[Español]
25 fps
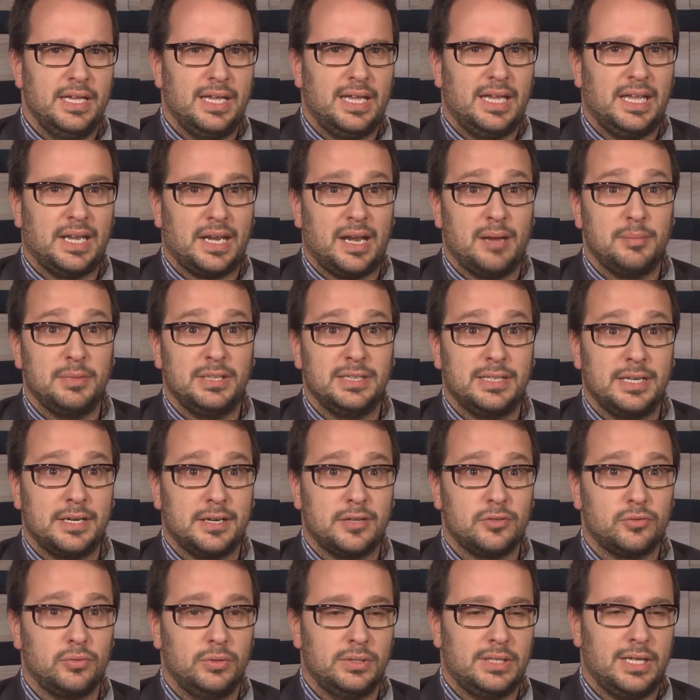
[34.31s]
Y realmente el
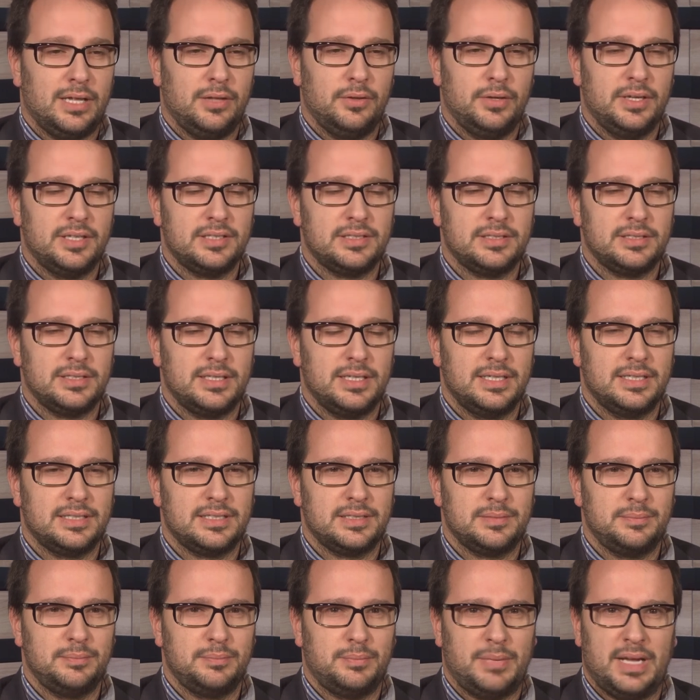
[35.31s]
resultado es,
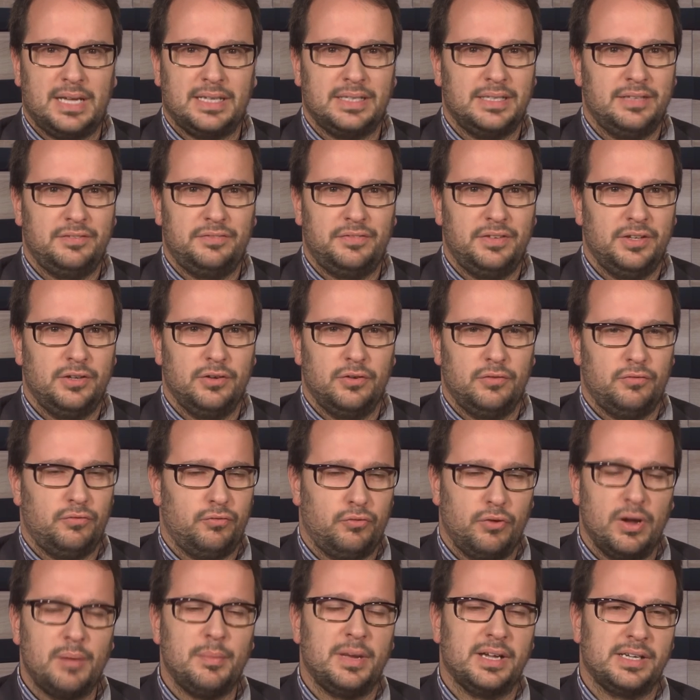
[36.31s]
es magnífico,
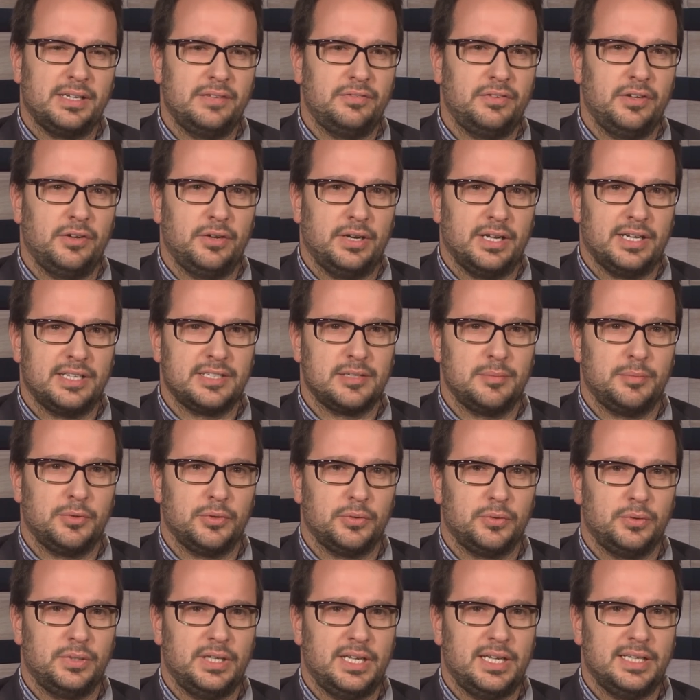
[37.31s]
fue magnífico en aquella
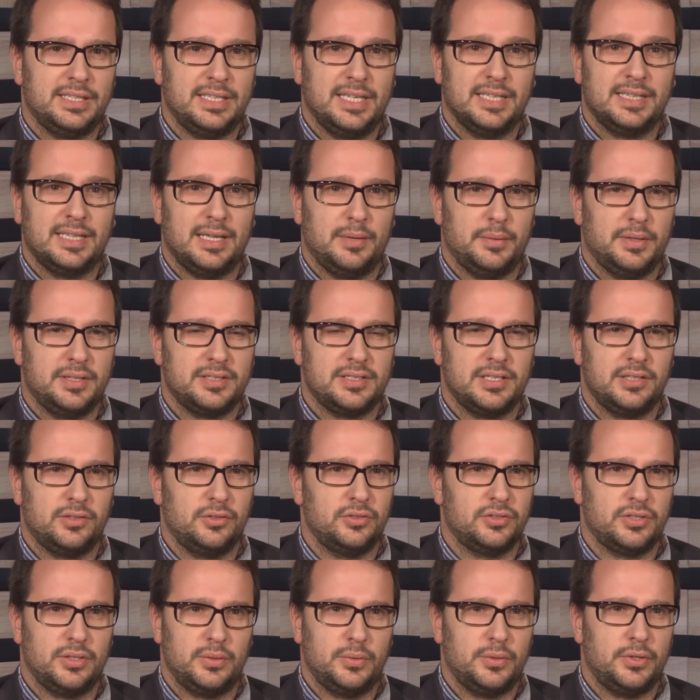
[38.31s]
oportunidad y esta vez
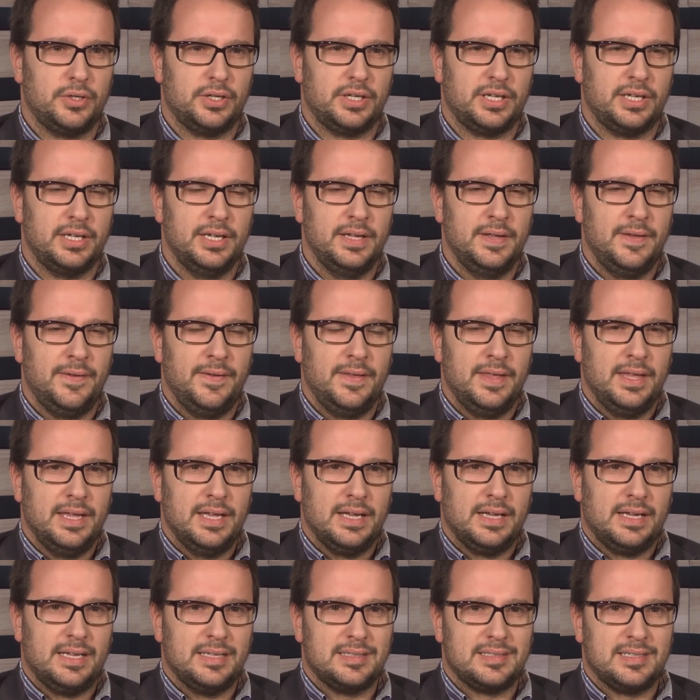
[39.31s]
estoy seguro que,
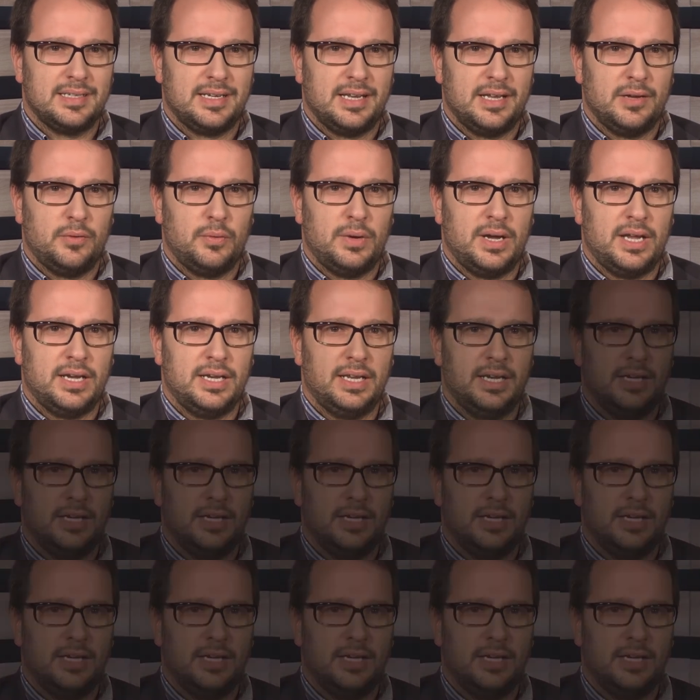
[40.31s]
que será igual.